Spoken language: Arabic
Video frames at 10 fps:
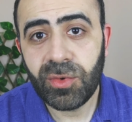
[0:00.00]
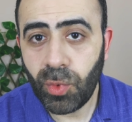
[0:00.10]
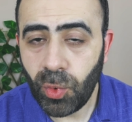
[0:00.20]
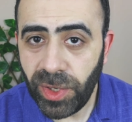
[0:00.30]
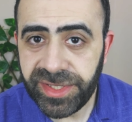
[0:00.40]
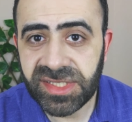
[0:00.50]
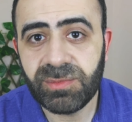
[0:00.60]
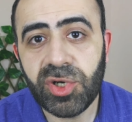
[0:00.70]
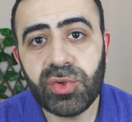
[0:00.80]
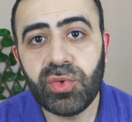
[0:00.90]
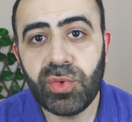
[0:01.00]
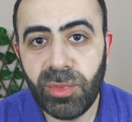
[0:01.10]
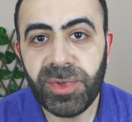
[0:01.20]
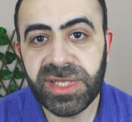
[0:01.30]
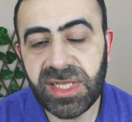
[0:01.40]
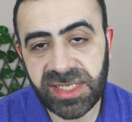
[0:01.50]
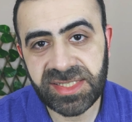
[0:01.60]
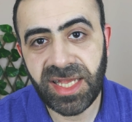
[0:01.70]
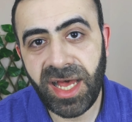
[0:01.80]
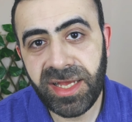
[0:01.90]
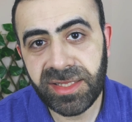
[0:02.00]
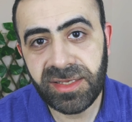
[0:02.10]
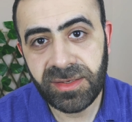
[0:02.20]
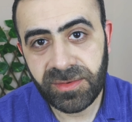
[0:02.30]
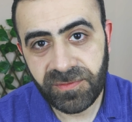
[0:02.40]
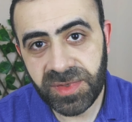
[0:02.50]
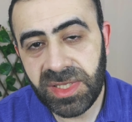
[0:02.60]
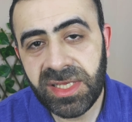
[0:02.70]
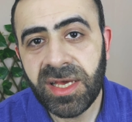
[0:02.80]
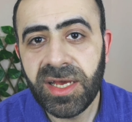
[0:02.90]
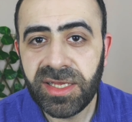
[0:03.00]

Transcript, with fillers: وكويس برضه وممكن الاستعانه فيه